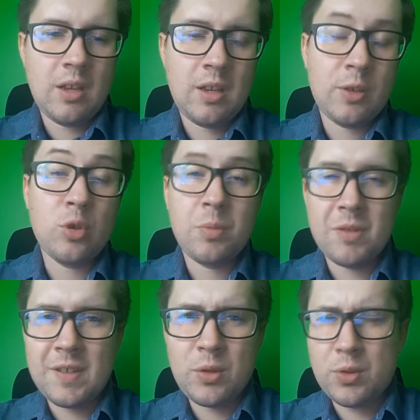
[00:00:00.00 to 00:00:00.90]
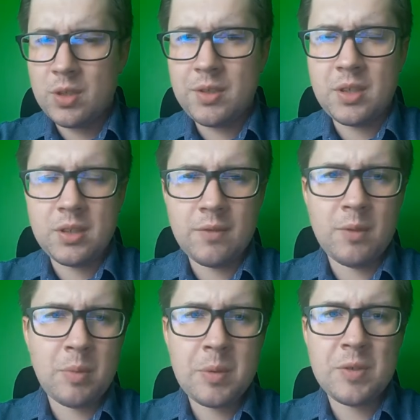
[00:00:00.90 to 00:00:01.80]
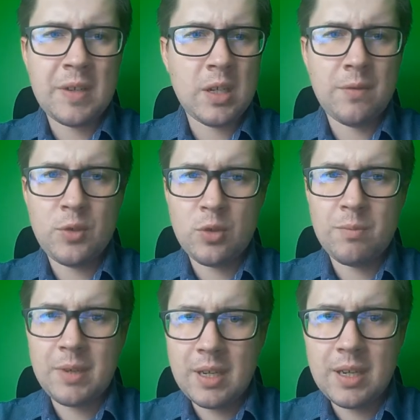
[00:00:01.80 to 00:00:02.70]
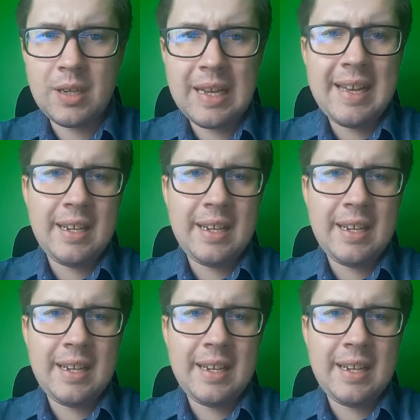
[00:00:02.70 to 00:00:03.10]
E, który prowadził stronę internetową pomocfrankowiczom.pl